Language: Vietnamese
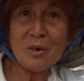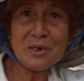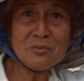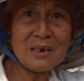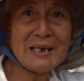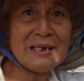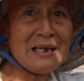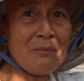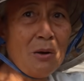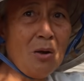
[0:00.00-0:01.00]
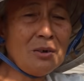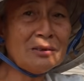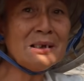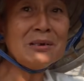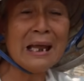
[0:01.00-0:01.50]
qua kêu ra khiên ra bỏ rồi
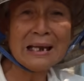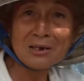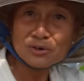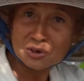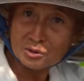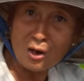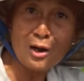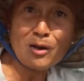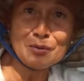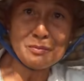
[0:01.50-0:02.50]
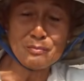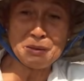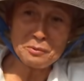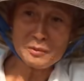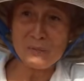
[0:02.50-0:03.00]
tính để cái đó cho nó
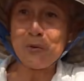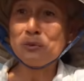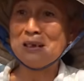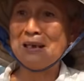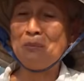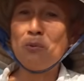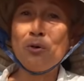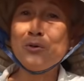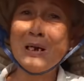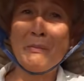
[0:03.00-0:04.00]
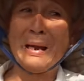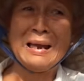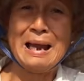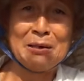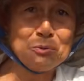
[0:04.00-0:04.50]
mai mốt là mất tiền ra mua nó nằm
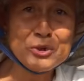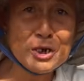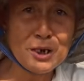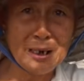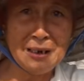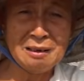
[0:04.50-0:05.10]
bài hài cũng dưa à